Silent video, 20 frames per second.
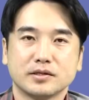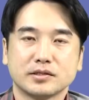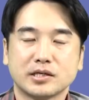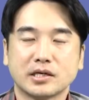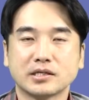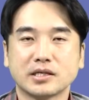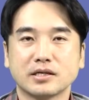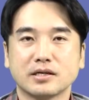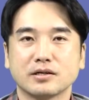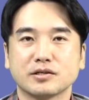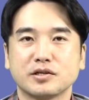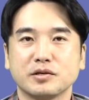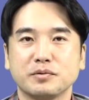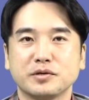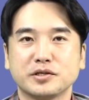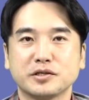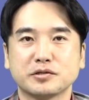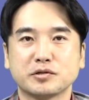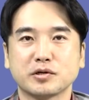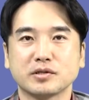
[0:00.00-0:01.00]
장대장 TV
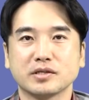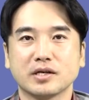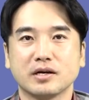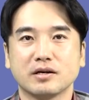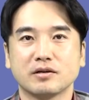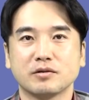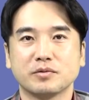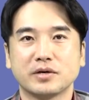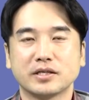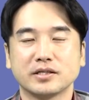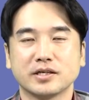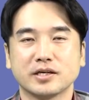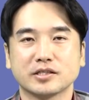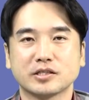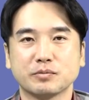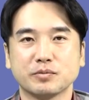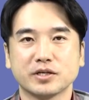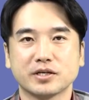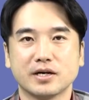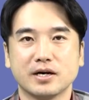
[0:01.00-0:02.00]
시청자 여러분
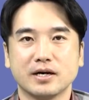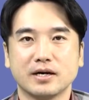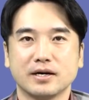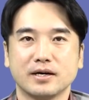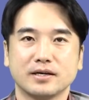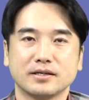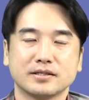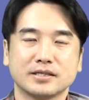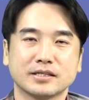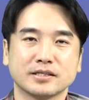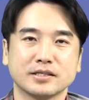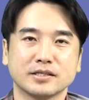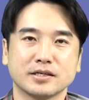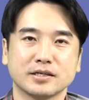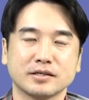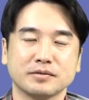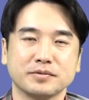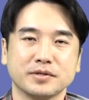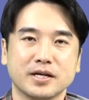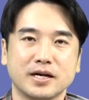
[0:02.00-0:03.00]
안녕하십니까
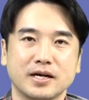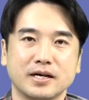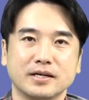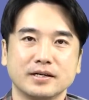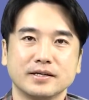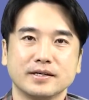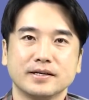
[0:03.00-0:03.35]
장대장입니다.